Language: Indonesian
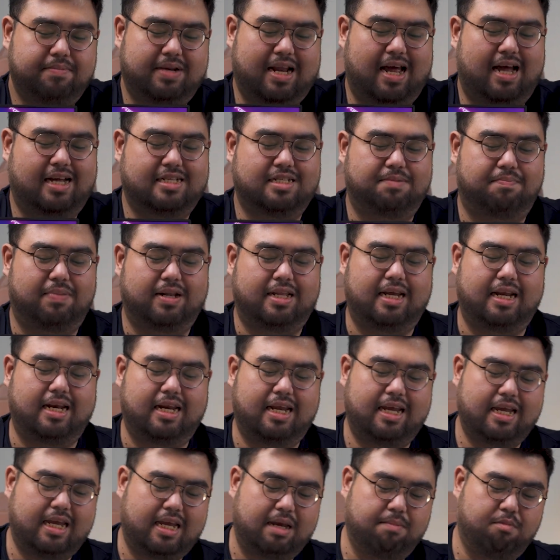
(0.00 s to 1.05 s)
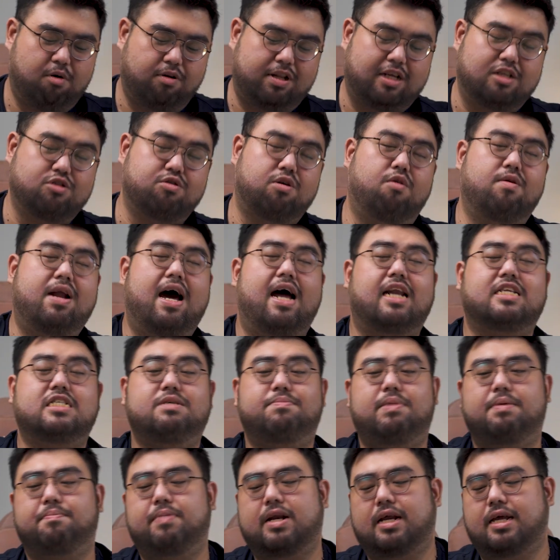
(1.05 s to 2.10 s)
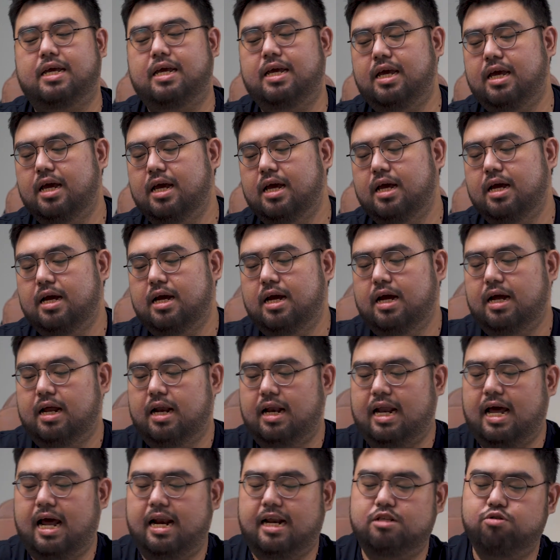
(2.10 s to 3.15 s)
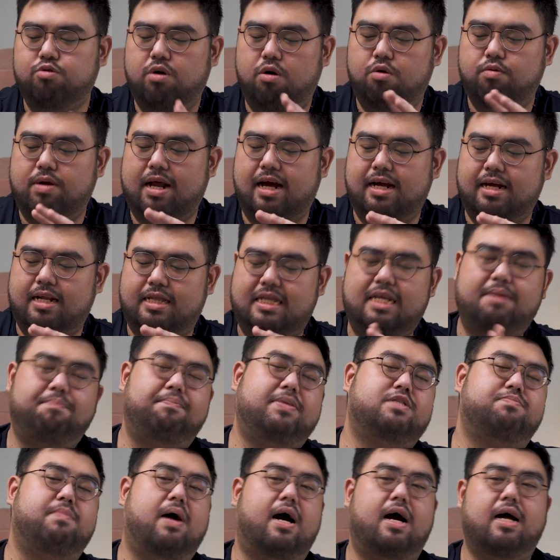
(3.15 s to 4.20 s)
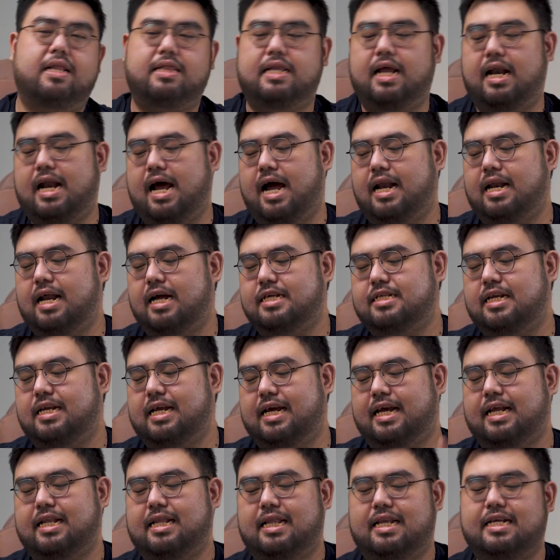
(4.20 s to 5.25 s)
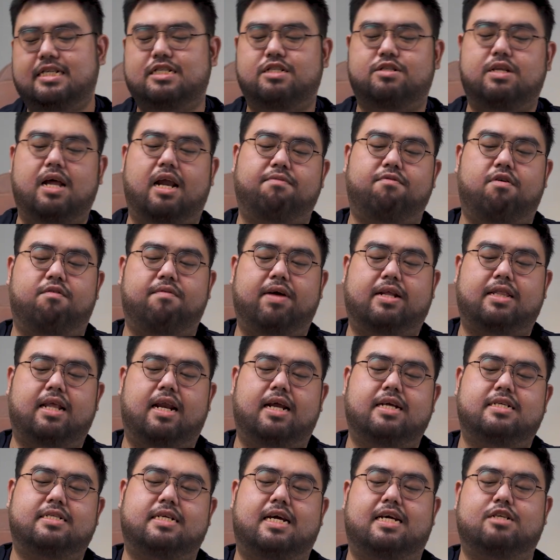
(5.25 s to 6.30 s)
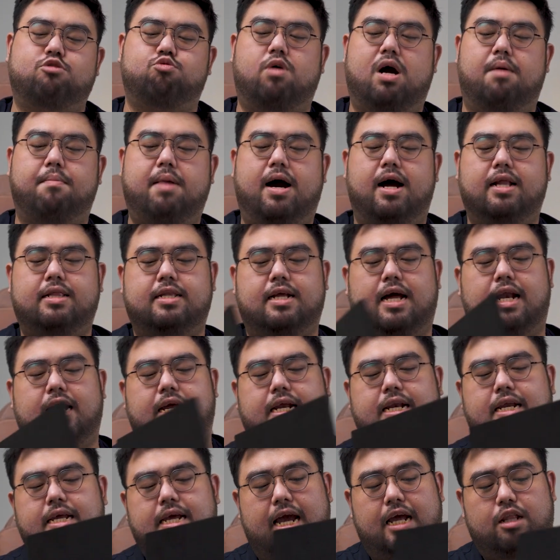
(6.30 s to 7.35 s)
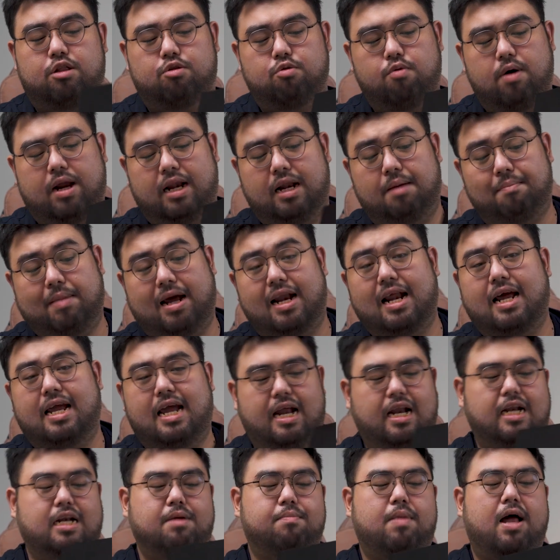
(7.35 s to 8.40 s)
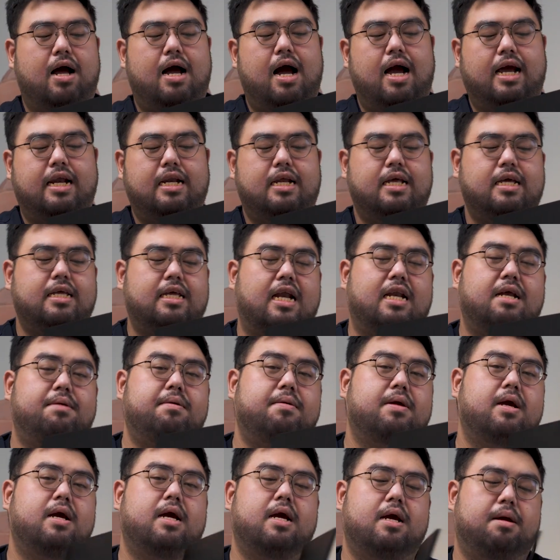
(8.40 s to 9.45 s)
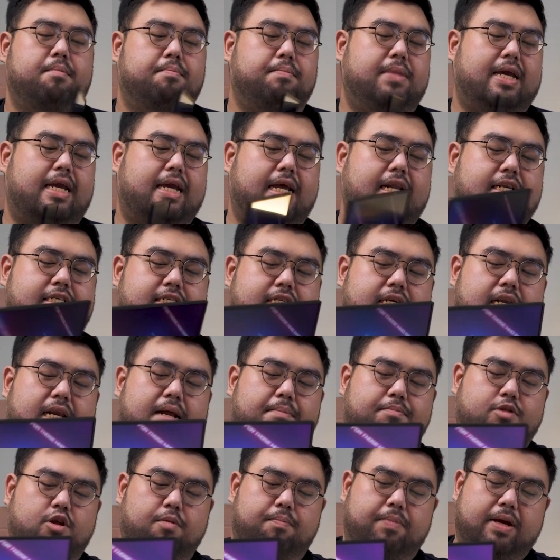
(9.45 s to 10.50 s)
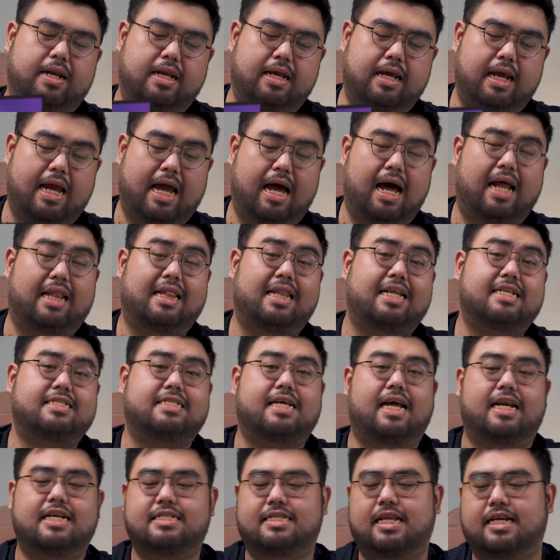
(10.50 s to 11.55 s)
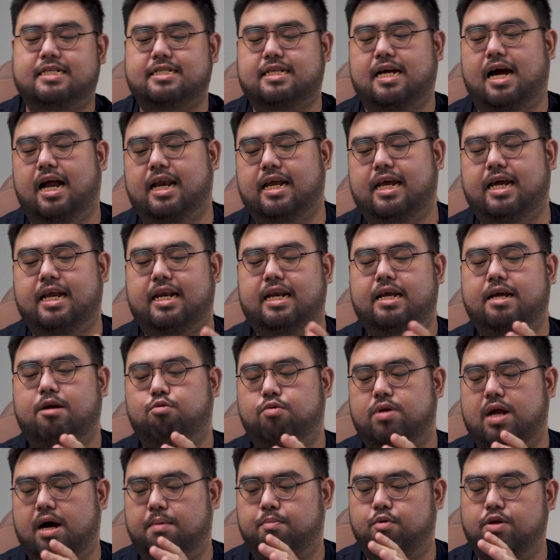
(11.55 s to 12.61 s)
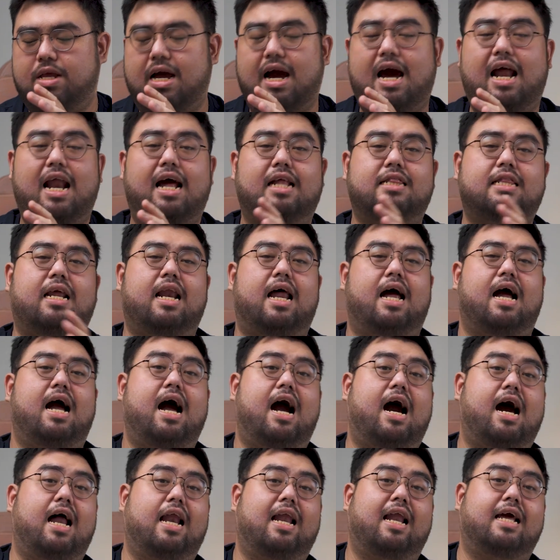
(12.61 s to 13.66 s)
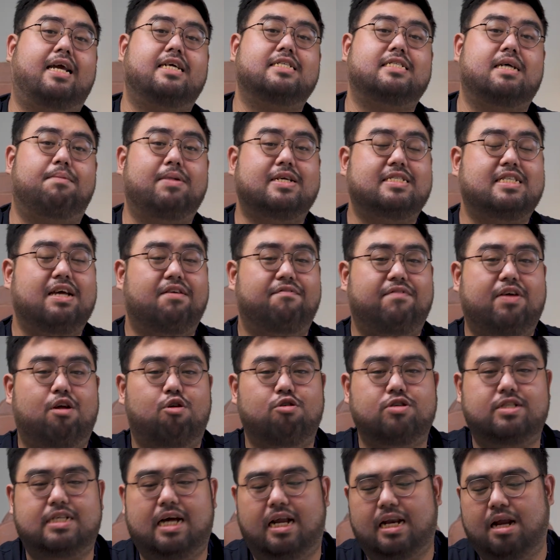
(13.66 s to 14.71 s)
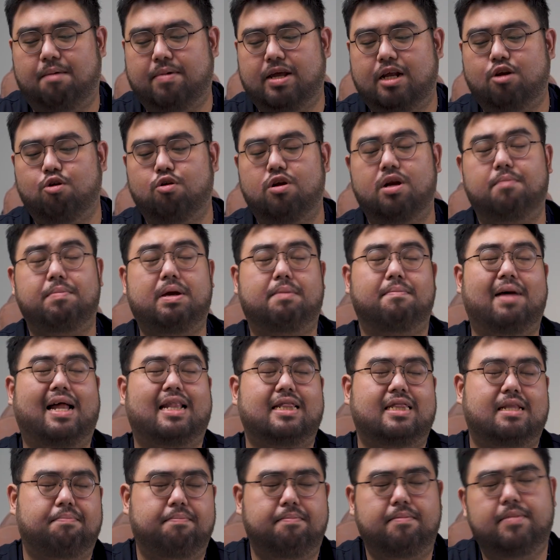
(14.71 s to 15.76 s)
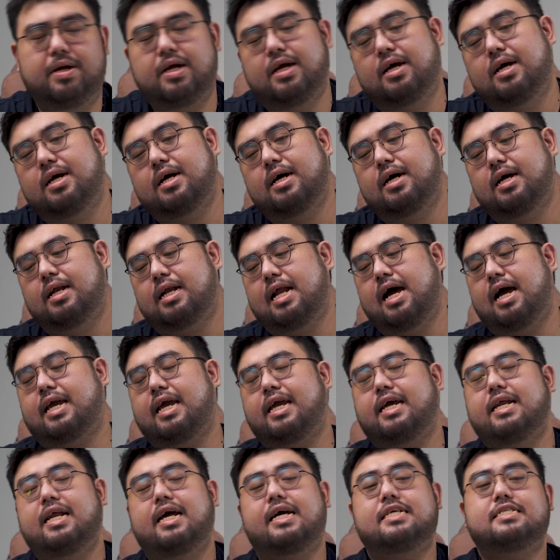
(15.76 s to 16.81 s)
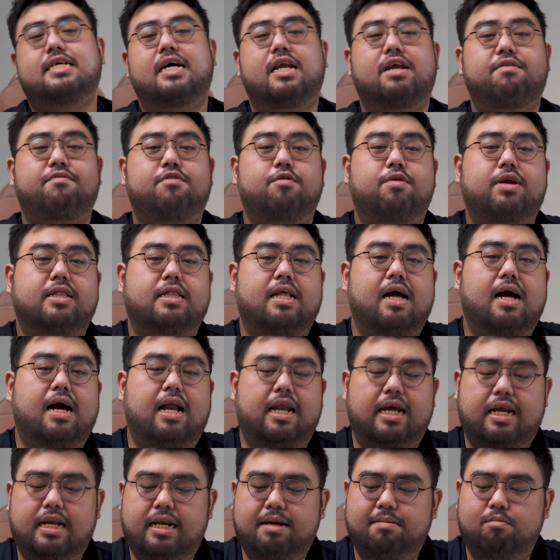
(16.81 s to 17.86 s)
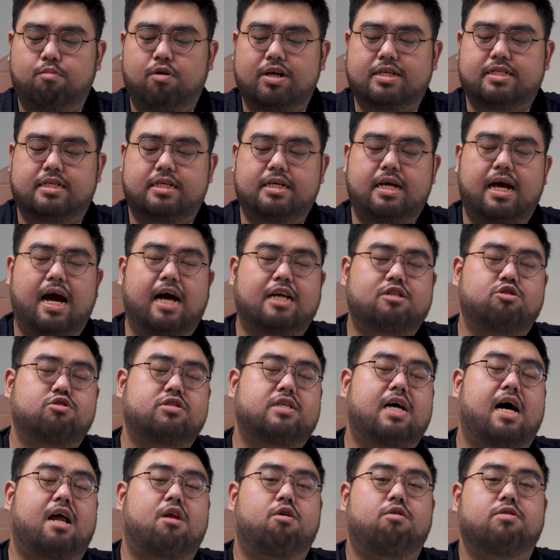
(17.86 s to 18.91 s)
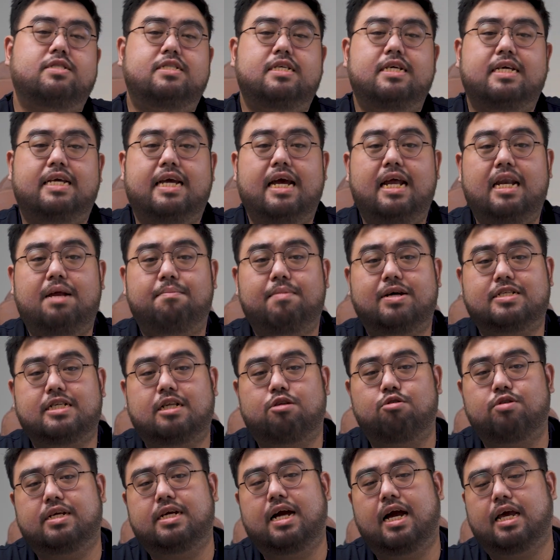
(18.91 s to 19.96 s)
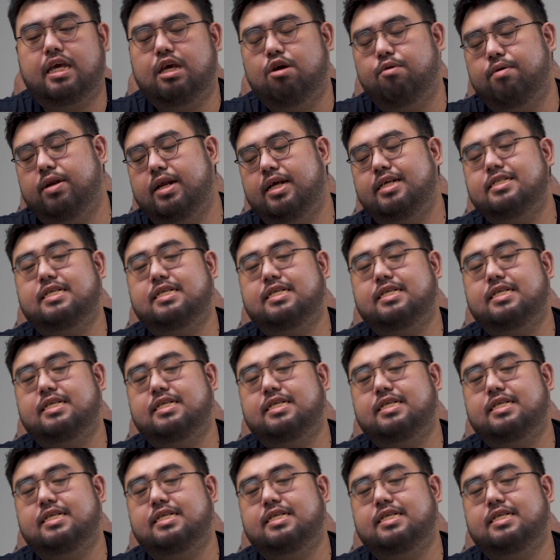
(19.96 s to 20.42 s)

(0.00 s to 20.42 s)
Nah, seperti ini keyboardnya juga udah RGB per key layarnya juga udah tipis banget dan ada sedikit list dari form factor yang saya suka banget kali ini yaitu warna merah yang ada di belakang ini. Jadi bikin si laptop ini at least series 6 kali ini udah punya karakter lah nggak kalah lagi sama Zephyrus yang namanya dulu lebih mantep. Nah, kayak gini aja review kita kali ini buat si Asus ROG G513Q ini.